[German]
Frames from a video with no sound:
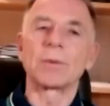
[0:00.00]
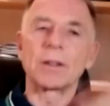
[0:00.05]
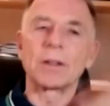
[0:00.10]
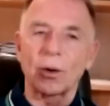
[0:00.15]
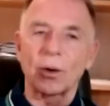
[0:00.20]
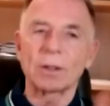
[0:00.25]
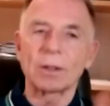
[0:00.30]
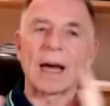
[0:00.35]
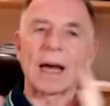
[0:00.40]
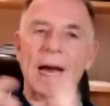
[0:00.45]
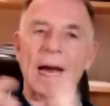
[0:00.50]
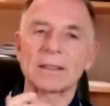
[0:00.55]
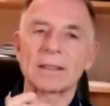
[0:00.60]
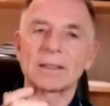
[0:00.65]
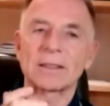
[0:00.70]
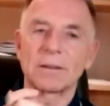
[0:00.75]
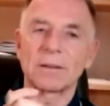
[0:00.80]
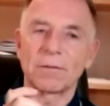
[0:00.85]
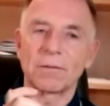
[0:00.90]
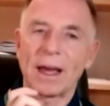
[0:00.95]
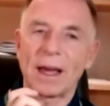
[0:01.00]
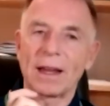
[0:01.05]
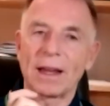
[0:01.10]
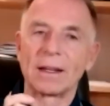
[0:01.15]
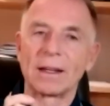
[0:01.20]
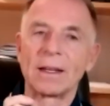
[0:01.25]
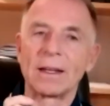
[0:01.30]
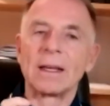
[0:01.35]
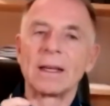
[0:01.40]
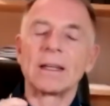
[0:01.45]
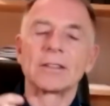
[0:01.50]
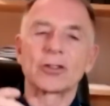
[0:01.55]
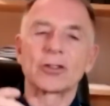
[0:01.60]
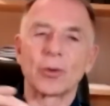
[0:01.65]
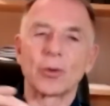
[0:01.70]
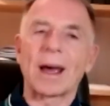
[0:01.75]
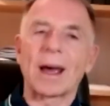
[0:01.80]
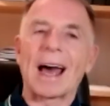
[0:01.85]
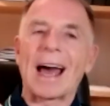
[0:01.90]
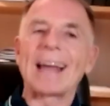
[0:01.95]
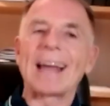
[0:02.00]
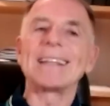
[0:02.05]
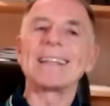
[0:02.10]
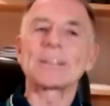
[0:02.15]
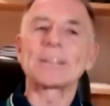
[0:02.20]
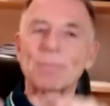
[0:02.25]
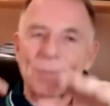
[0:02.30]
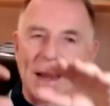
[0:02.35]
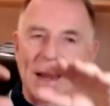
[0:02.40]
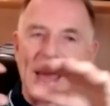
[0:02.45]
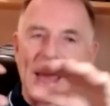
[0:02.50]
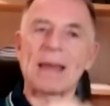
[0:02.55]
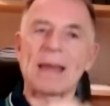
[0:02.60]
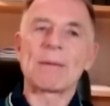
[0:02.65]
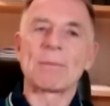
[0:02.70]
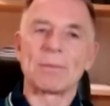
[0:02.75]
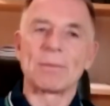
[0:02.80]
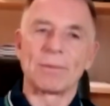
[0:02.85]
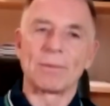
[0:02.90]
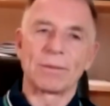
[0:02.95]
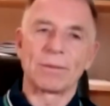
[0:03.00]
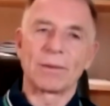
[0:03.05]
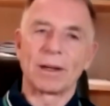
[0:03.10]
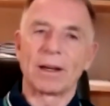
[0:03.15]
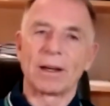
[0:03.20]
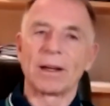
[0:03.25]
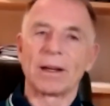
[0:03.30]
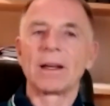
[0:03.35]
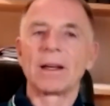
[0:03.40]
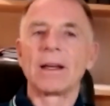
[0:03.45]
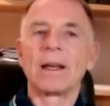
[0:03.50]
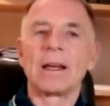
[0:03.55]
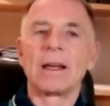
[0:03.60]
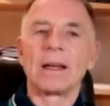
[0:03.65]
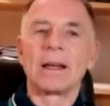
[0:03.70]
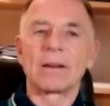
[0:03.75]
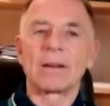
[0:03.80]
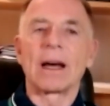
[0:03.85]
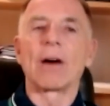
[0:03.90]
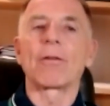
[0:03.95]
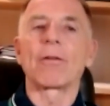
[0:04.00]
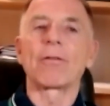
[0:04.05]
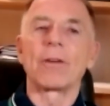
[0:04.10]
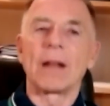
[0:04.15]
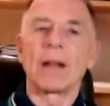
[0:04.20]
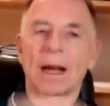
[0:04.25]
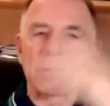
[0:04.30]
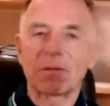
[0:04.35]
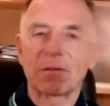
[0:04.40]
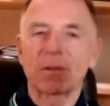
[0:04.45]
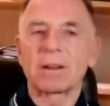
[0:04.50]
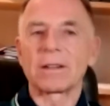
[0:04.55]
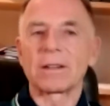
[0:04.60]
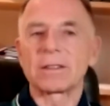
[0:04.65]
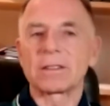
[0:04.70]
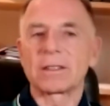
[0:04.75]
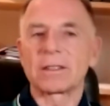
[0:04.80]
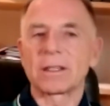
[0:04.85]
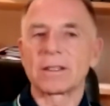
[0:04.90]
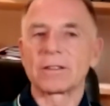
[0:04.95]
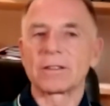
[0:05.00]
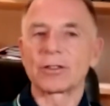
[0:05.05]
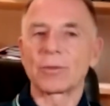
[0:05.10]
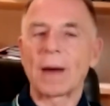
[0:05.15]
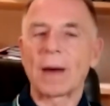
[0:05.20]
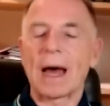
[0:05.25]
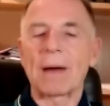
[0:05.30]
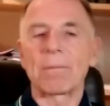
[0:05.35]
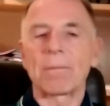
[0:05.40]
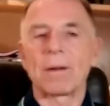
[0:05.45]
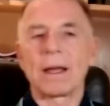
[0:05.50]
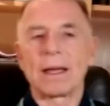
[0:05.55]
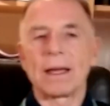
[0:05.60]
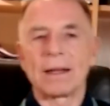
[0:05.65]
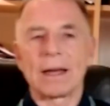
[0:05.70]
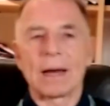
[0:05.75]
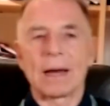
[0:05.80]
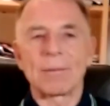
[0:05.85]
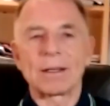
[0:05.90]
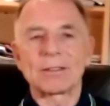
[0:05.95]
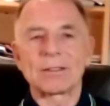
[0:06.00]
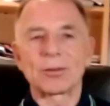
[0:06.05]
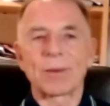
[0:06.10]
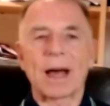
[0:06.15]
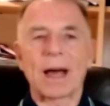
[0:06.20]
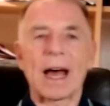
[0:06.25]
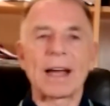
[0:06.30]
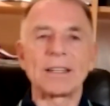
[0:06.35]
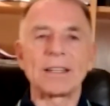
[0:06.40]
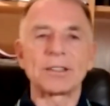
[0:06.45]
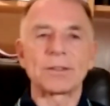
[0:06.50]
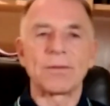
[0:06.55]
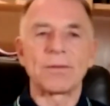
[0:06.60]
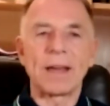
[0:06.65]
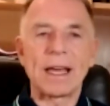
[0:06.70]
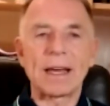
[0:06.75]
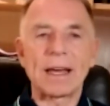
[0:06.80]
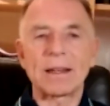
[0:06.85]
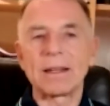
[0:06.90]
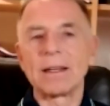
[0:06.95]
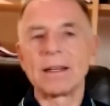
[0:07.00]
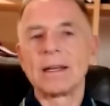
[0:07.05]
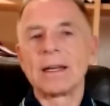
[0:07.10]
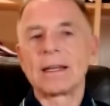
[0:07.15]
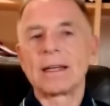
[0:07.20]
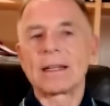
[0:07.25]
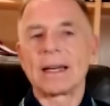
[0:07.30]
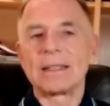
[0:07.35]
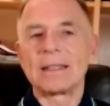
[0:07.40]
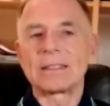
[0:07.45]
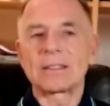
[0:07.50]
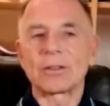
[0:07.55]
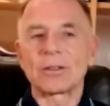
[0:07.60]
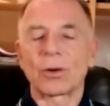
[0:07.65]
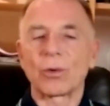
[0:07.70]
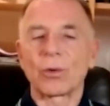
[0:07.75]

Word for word: großer Aktienfan zum Reich bleiben ja? und auch für langfristige Sparpläne. Aber zum Reich werden da ist doch